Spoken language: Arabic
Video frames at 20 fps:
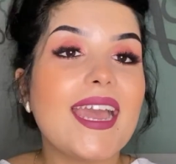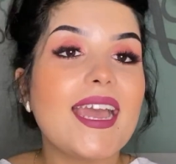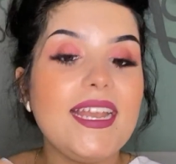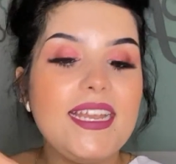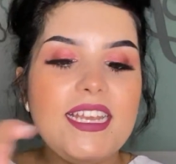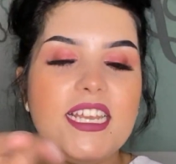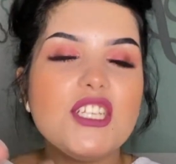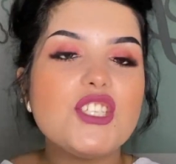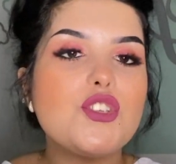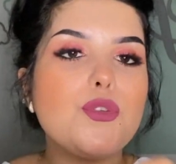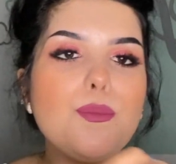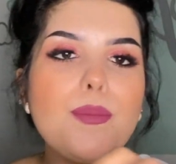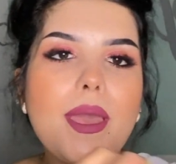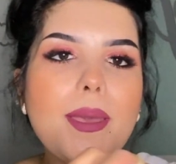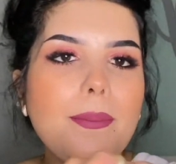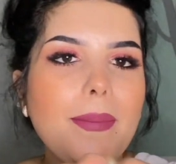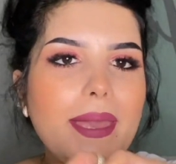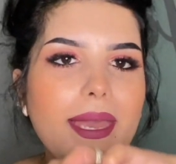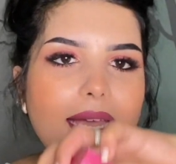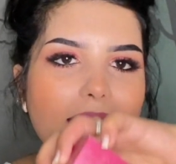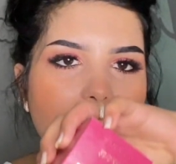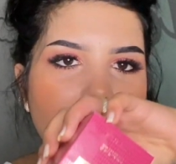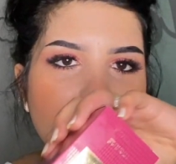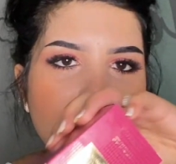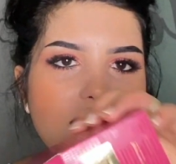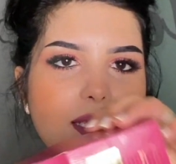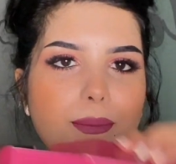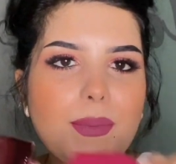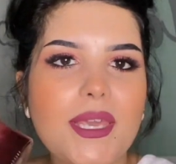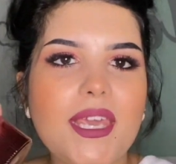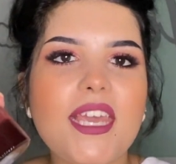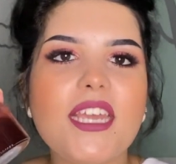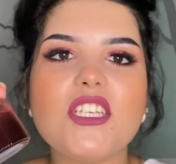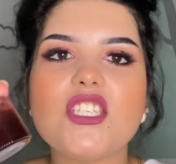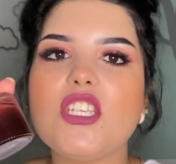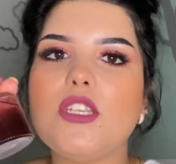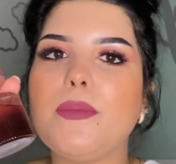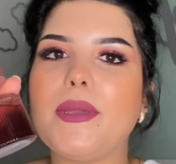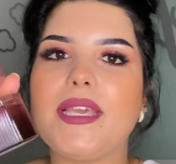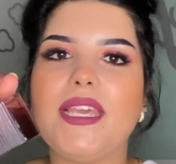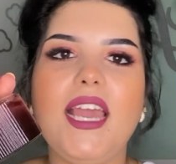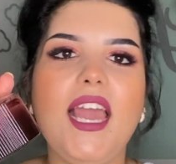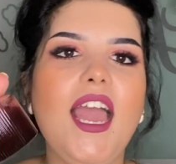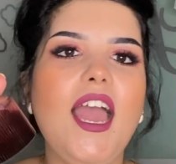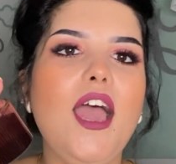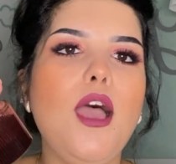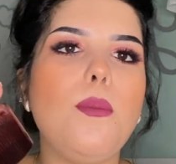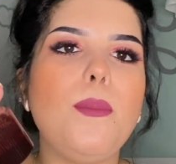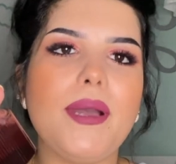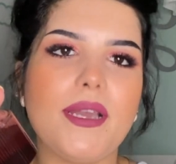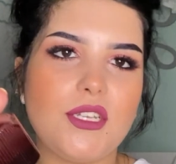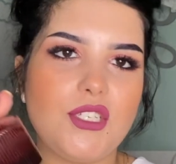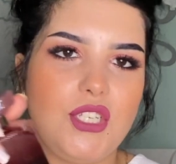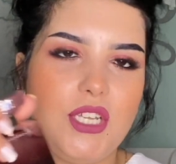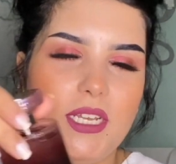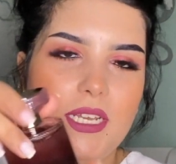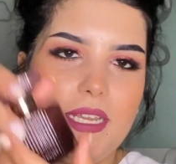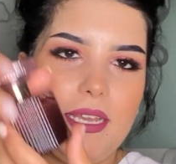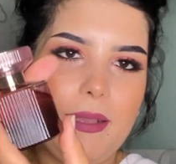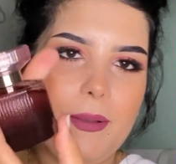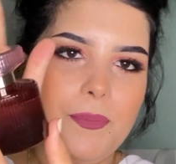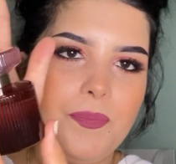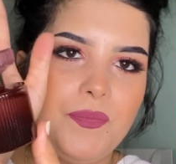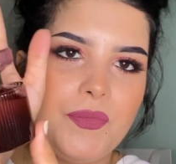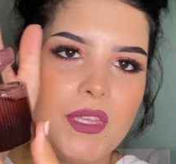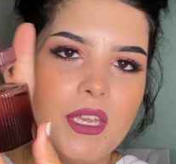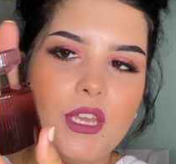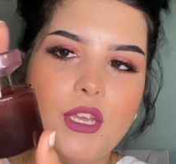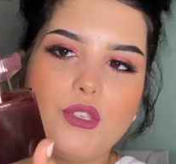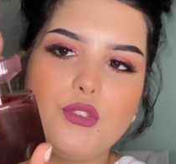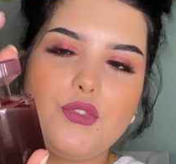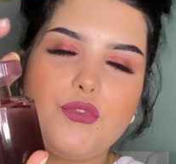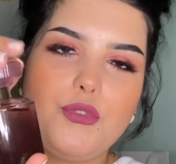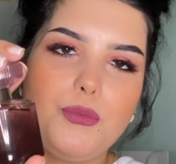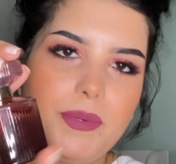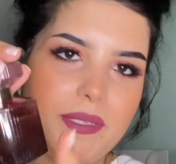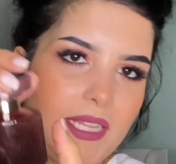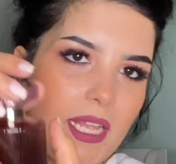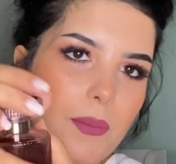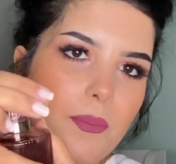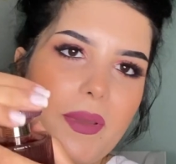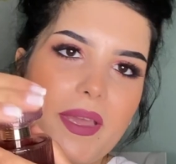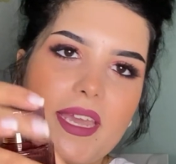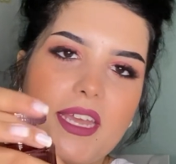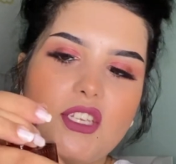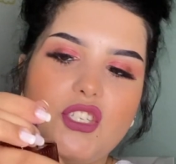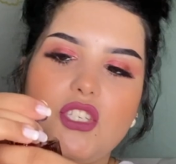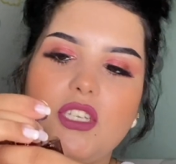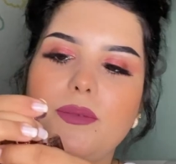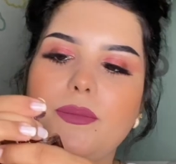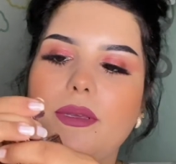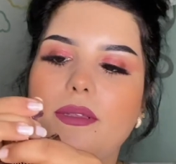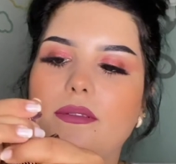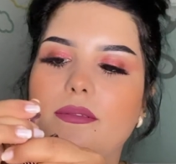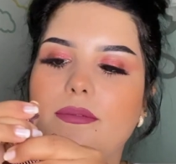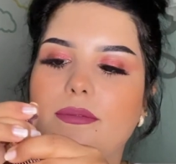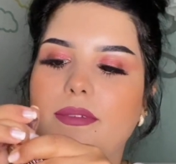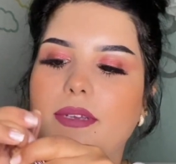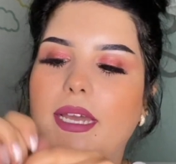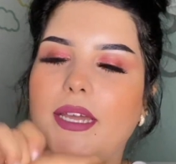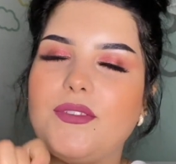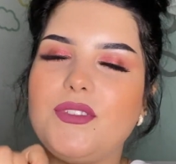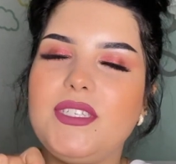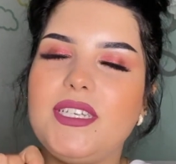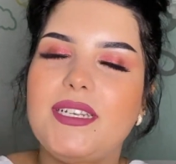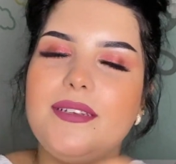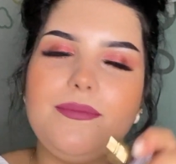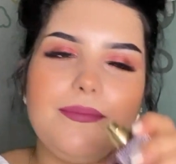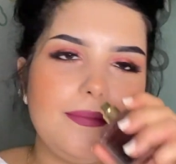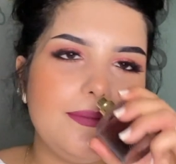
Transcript: اللي شمامه عندي ما كاينش اللي ما كيحمقش عليها شوفوا بعدا الباكاجين عرفتي